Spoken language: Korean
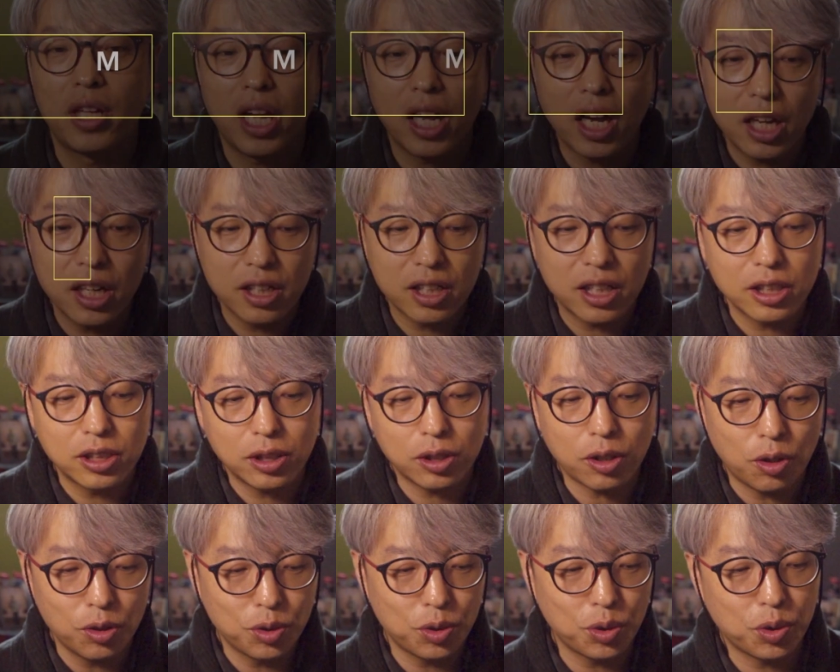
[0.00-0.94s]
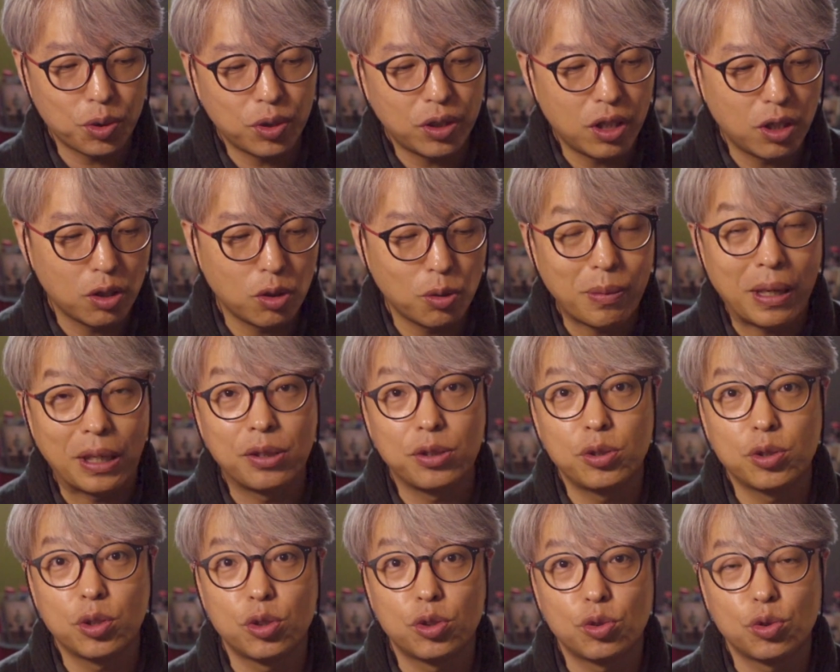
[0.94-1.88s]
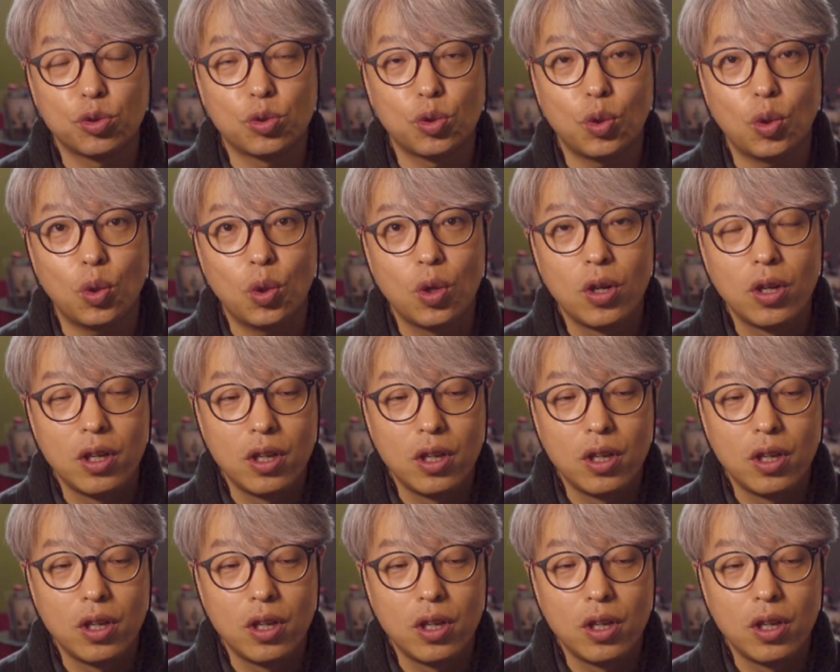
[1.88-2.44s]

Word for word: 내가 이렇게 컨트롤하고 만져주고